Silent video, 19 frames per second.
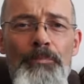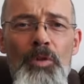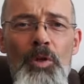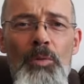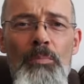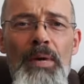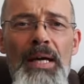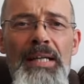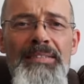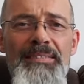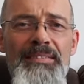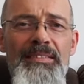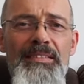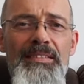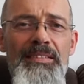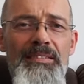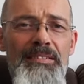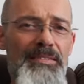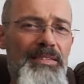Und meistens
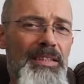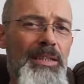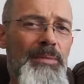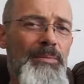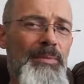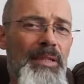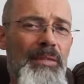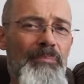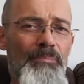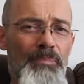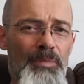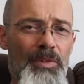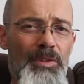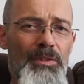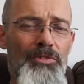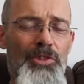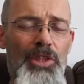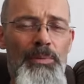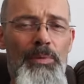hieß es dann immer,
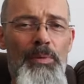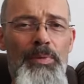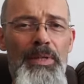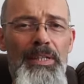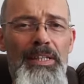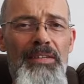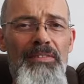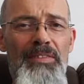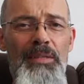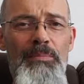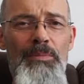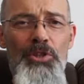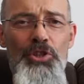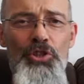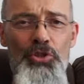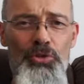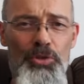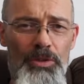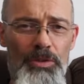schauen wir mal, dann sehen wir
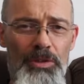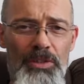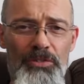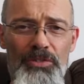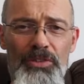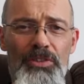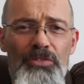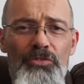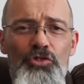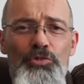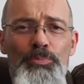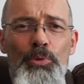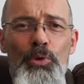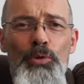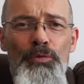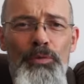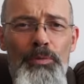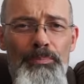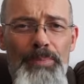schon. Also diesen
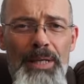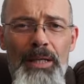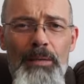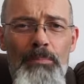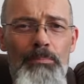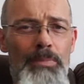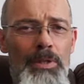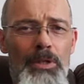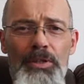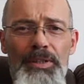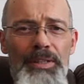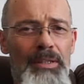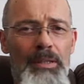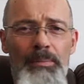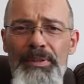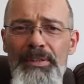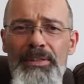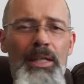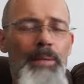Spruch vom Beckenbauer, den
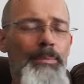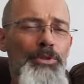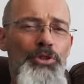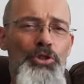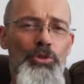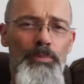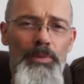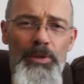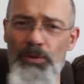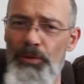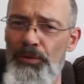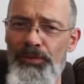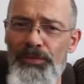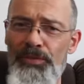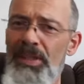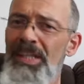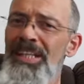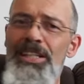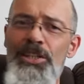habe ich damals schon
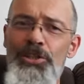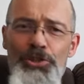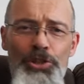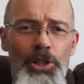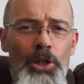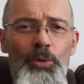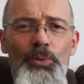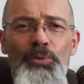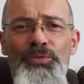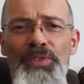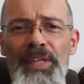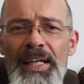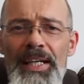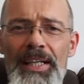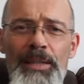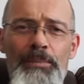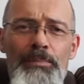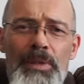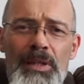benutzt. Schauen wir
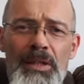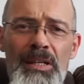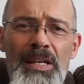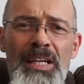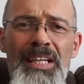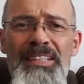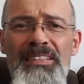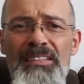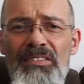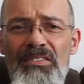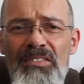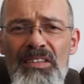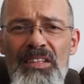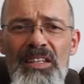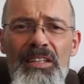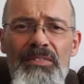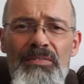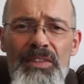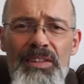einmal, dann
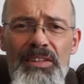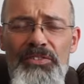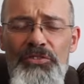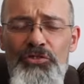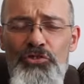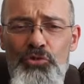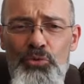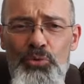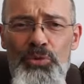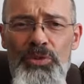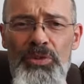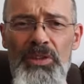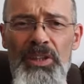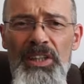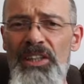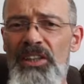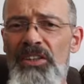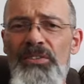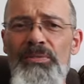sehen wir das schon.
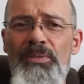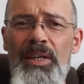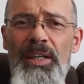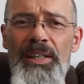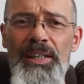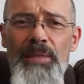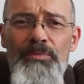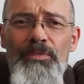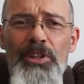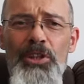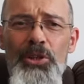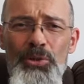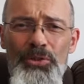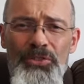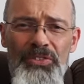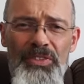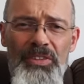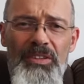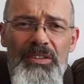Das war halt einfach
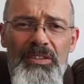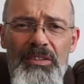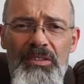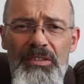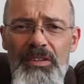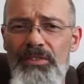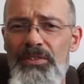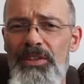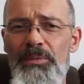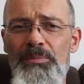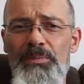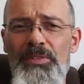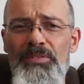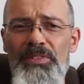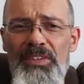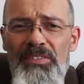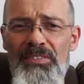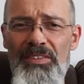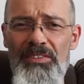lustig. Das fand man
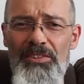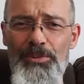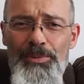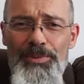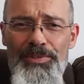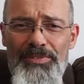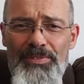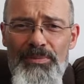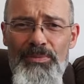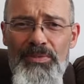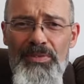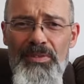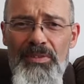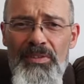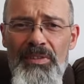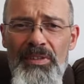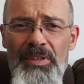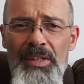witzig, sowas zu sagen.